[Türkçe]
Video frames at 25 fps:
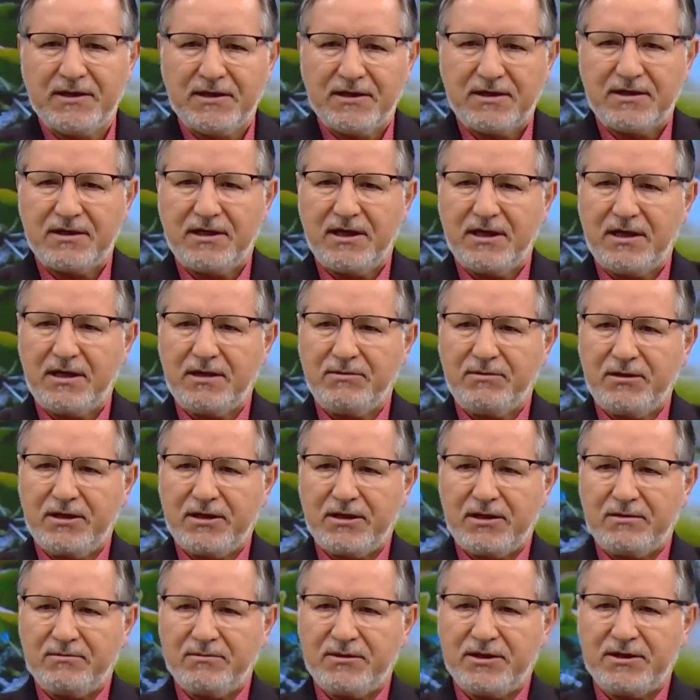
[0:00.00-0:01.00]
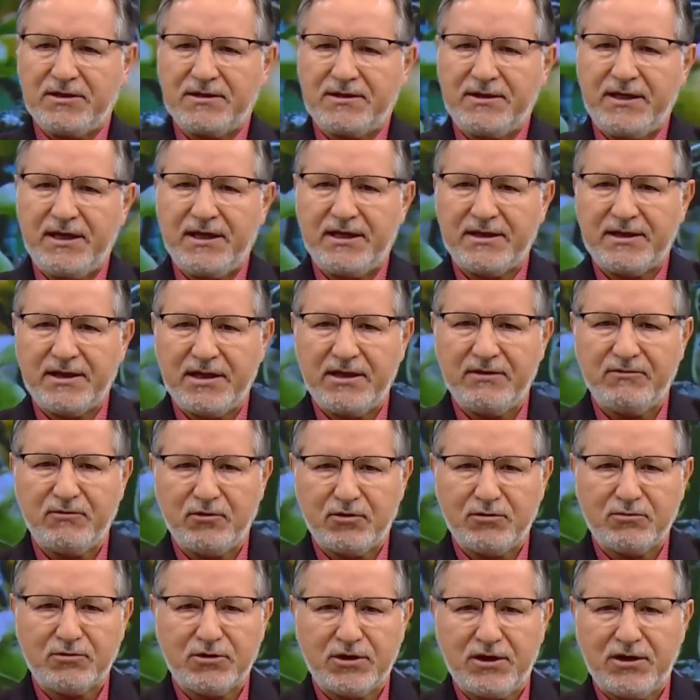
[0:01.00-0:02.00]
Hayırlı bayramlar. Diğer
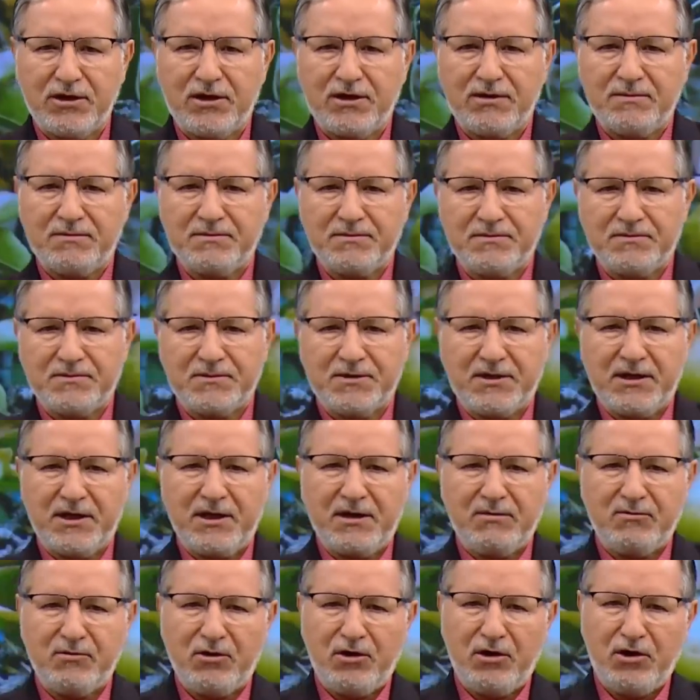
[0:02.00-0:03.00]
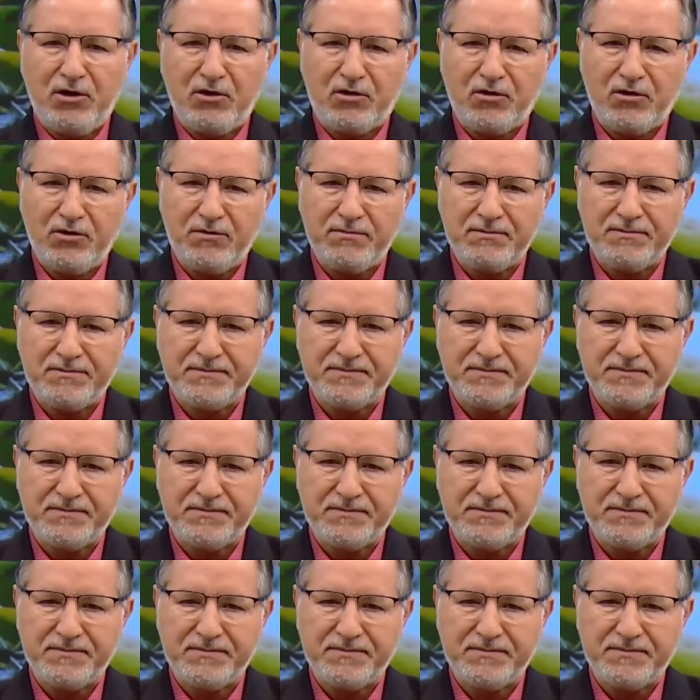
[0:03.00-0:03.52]
telefonumuzu alalım. Selamun aleyküm.